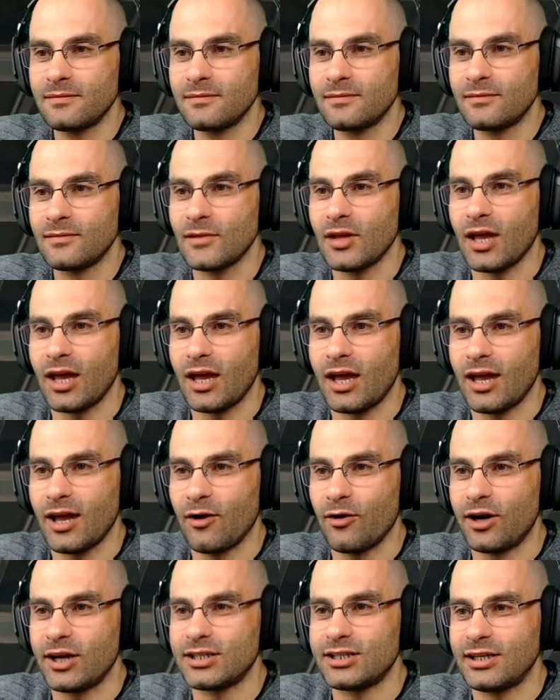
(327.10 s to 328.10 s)
Ey,
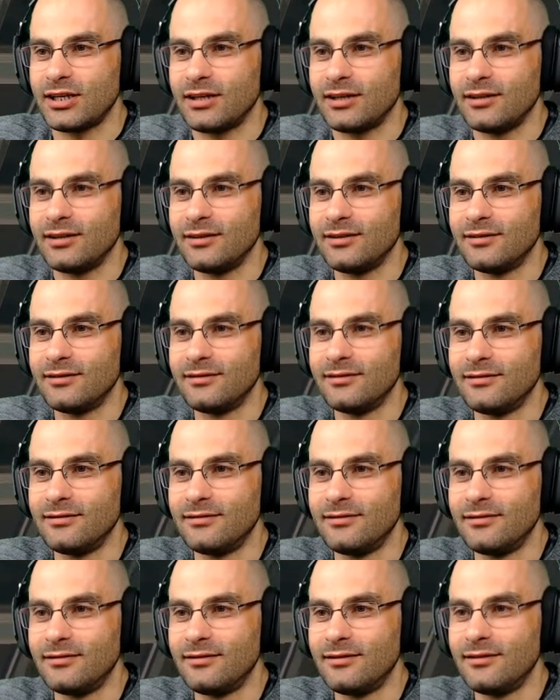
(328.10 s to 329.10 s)
ahora sí.
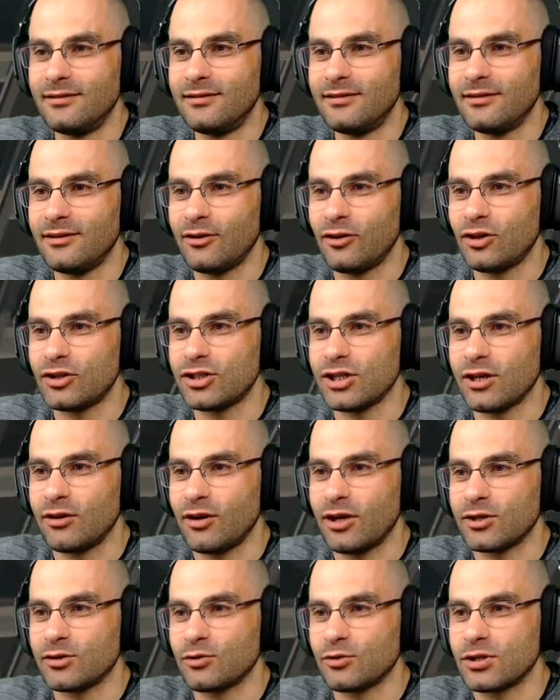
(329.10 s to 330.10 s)
Ahora sí que no hay
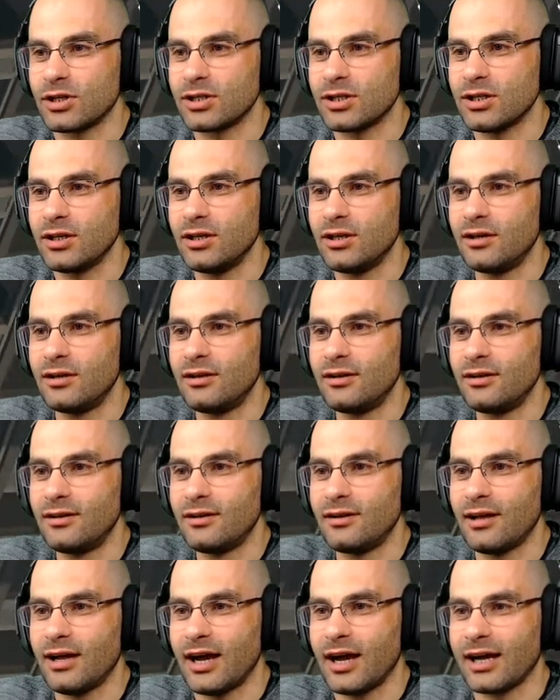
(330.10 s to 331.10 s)
excusas, ¿eh?
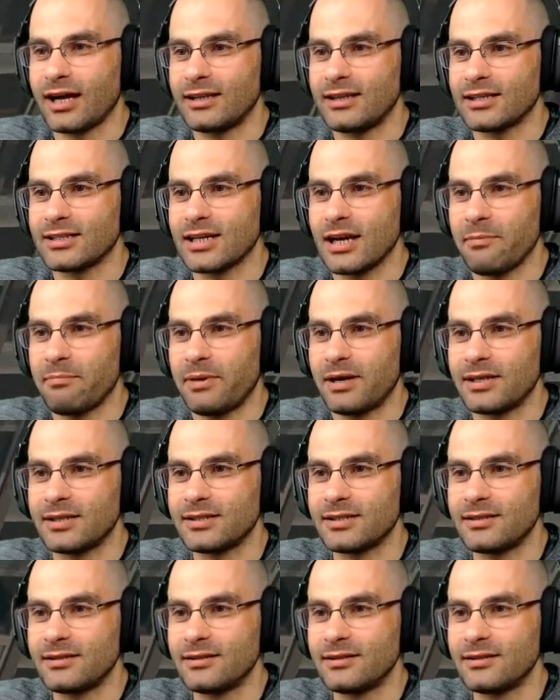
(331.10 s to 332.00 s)
Ah, que te escapas.